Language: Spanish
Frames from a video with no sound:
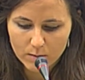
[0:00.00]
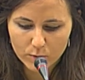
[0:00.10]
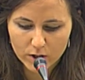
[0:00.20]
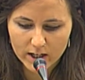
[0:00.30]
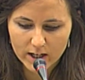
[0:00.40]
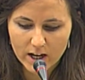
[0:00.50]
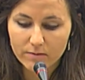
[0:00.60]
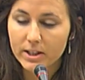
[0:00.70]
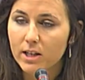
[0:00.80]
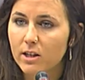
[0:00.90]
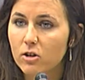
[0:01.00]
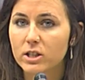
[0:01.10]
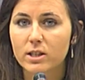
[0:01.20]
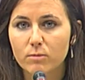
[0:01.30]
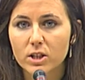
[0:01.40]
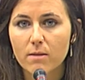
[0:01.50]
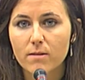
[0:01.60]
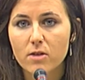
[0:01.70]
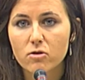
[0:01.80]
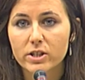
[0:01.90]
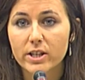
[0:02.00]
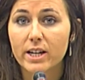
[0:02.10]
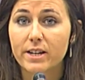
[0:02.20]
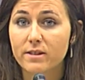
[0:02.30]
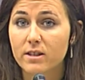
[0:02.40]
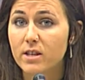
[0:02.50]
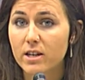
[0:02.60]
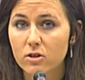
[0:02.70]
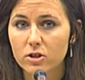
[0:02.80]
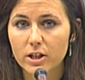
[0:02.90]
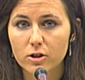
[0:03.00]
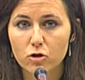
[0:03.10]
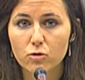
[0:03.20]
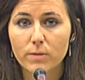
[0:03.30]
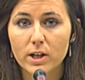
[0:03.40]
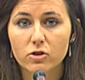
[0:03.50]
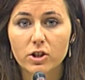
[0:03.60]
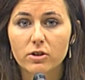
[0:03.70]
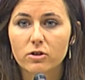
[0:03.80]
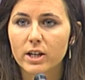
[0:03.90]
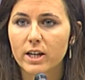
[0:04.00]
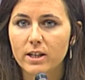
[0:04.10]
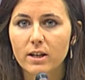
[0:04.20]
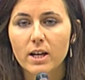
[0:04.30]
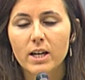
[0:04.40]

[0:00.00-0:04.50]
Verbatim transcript: porque al final de lo que estamos hablando es de garantizar los derechos humanos y creo que ahí